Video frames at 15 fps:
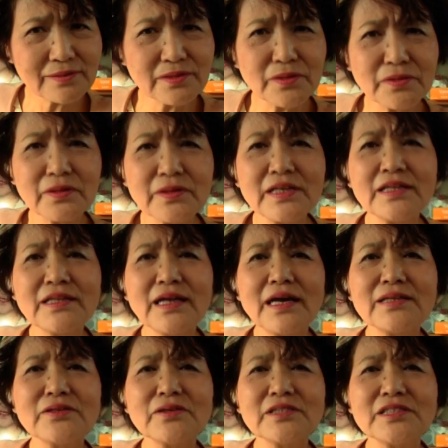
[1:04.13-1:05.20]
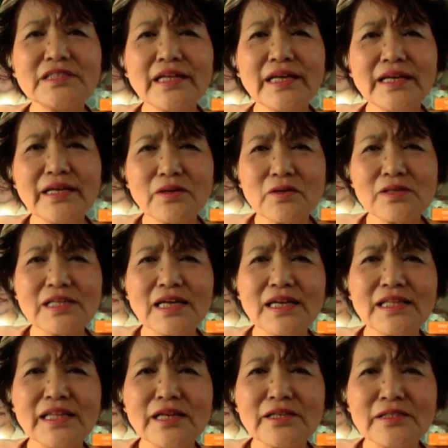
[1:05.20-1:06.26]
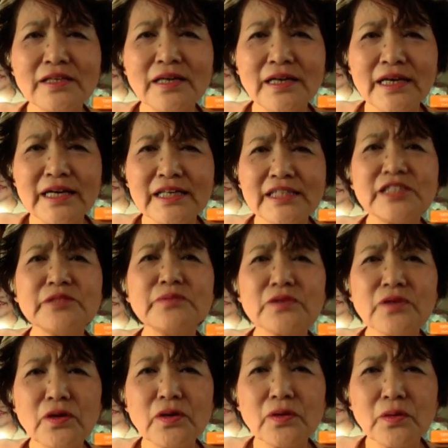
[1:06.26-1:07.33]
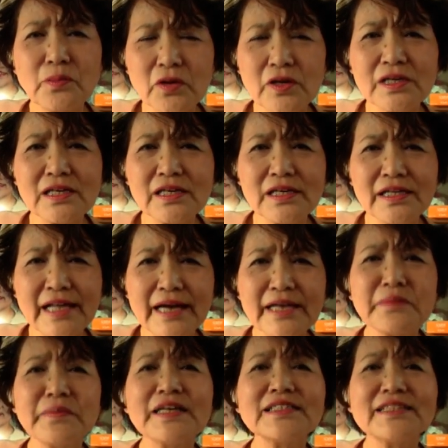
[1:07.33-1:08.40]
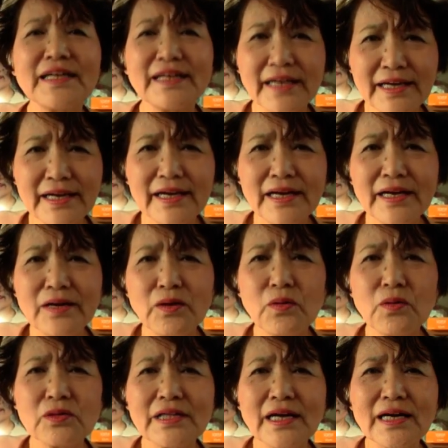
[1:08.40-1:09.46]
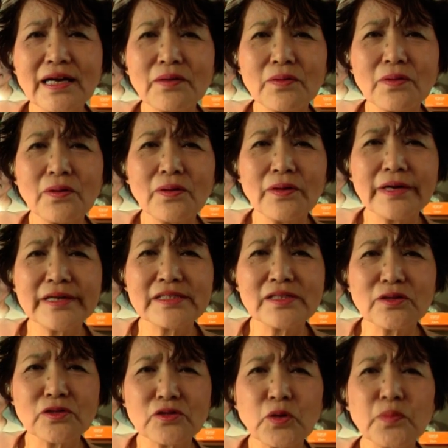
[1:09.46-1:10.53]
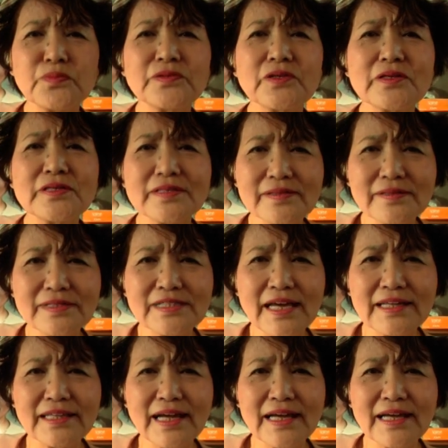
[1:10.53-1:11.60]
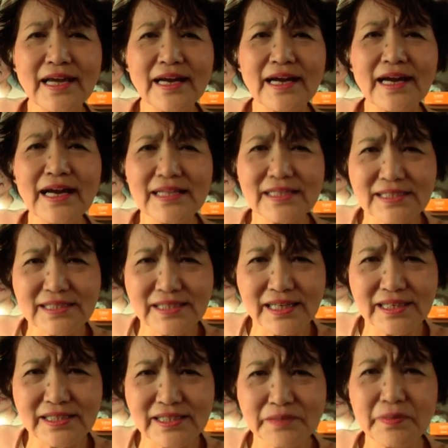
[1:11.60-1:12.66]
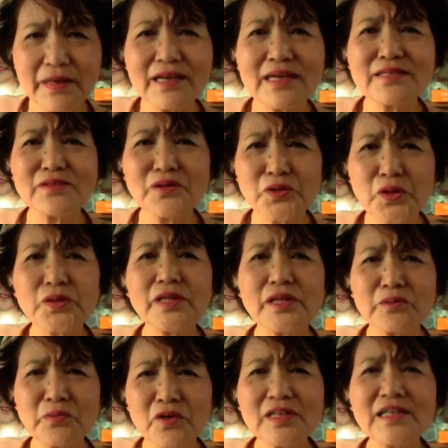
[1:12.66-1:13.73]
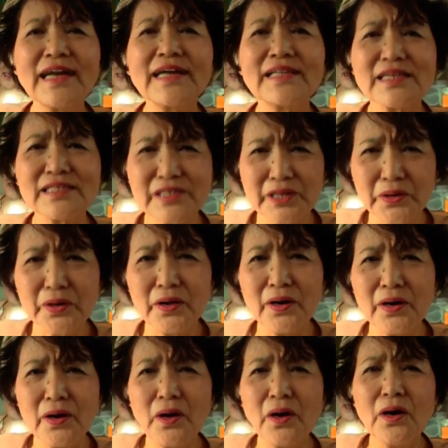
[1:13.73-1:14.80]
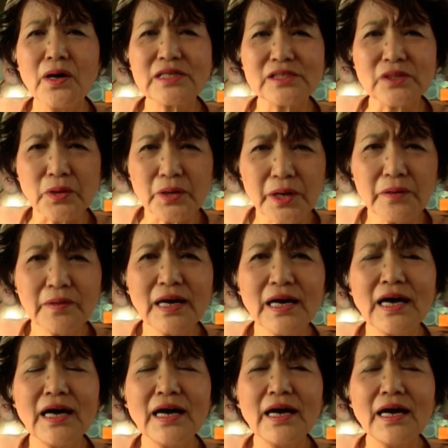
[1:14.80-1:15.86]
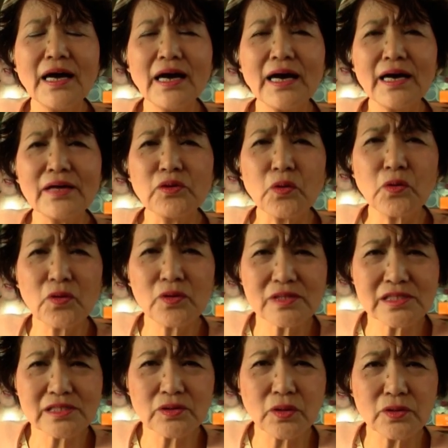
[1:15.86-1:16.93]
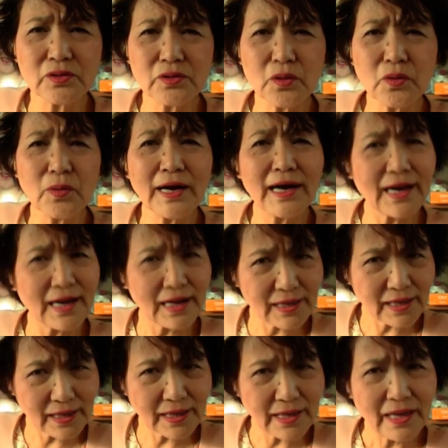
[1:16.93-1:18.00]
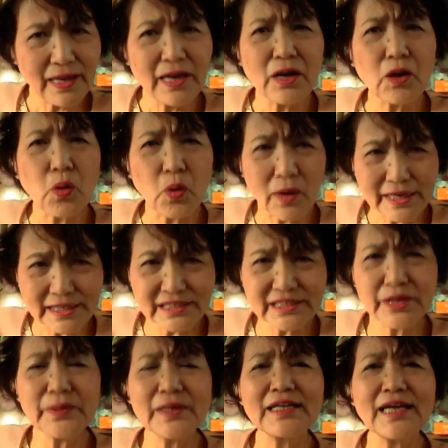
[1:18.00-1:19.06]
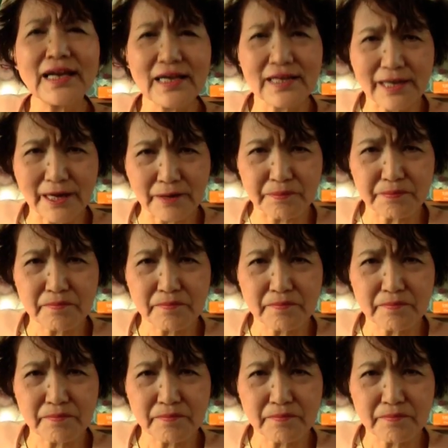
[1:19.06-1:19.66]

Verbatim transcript: トの一帯として残されている一部の森でありましてね、大高をそのトップとする生態系が完全にバランスをとっている森なんですよ。それは残すことはあれ壊してはならない。